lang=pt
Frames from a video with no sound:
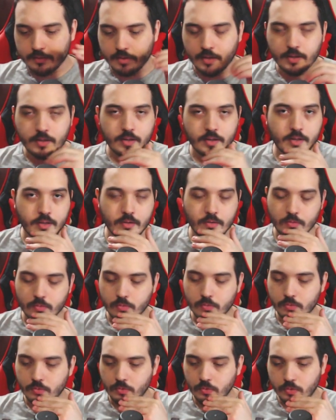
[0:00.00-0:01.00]
aí, né?
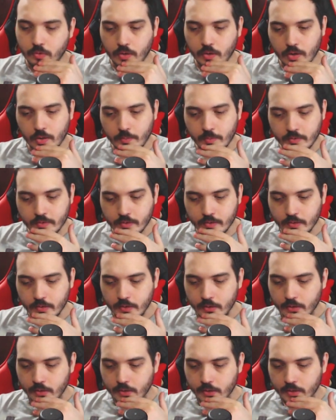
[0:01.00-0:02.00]
Do, dos orbes,
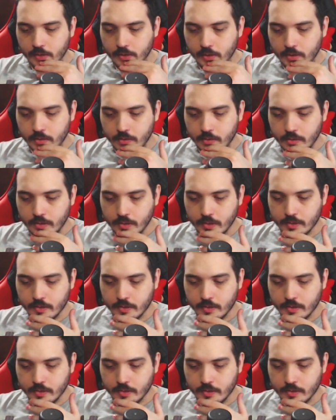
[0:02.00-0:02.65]
é,